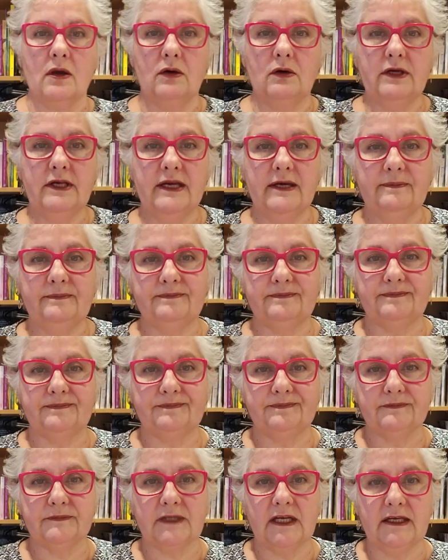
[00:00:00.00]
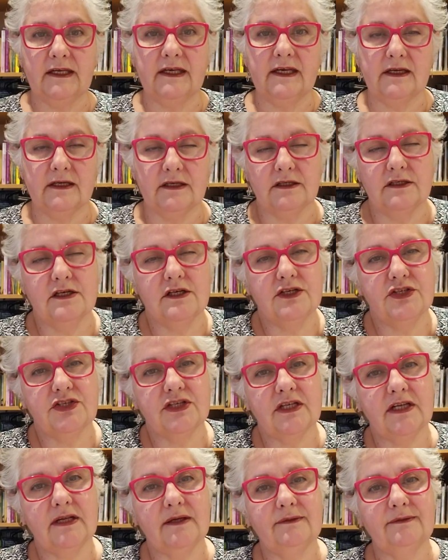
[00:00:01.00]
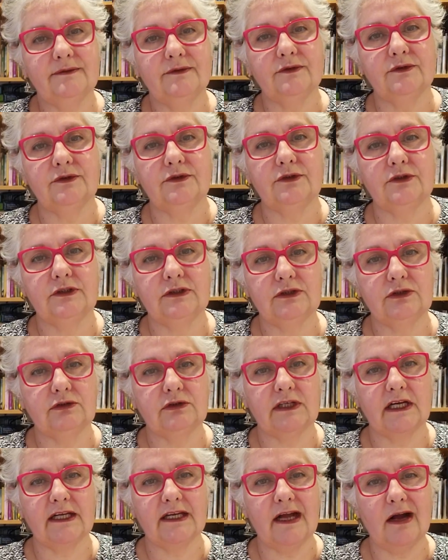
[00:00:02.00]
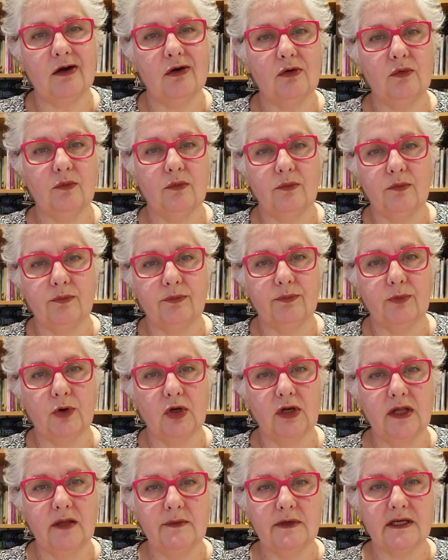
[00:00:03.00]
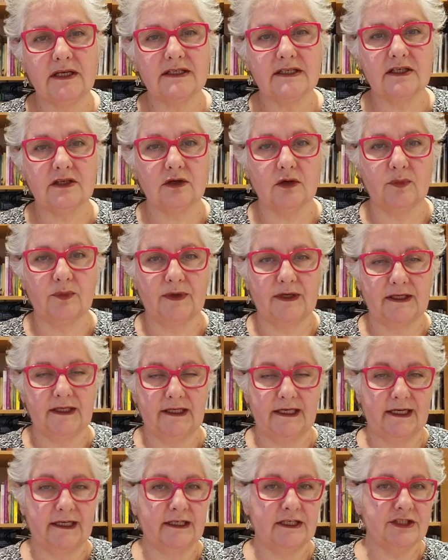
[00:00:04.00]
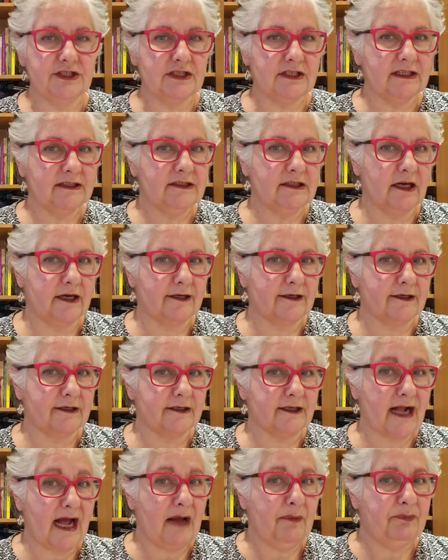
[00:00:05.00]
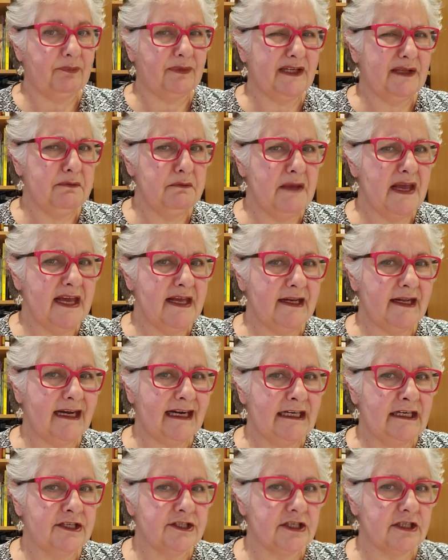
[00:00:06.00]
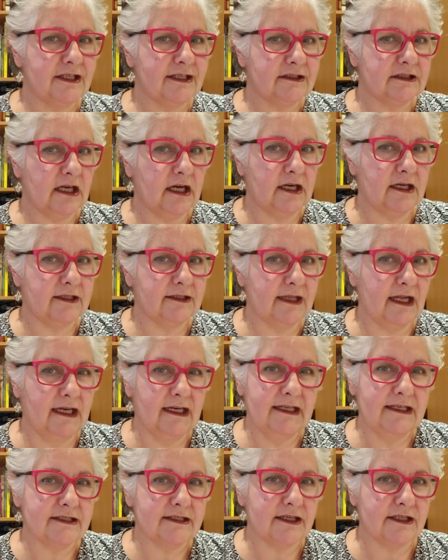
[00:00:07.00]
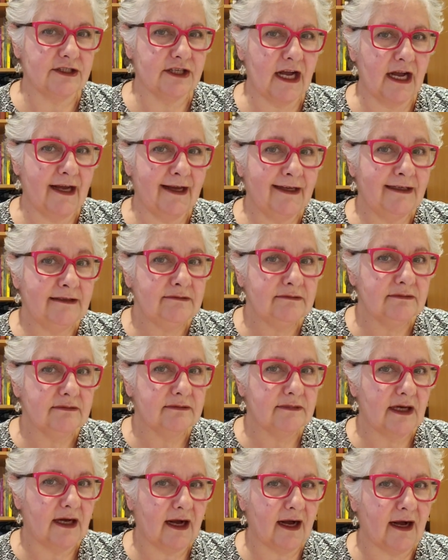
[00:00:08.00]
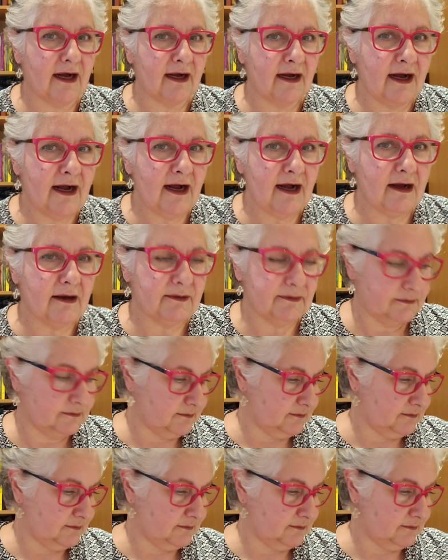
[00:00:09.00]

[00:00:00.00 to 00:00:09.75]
Oiê, aqui é a Ângela do canal Polêmicas e Companhia. Ângela Tucker, a primeira Ângela Tucker da lista já, hein? Haha!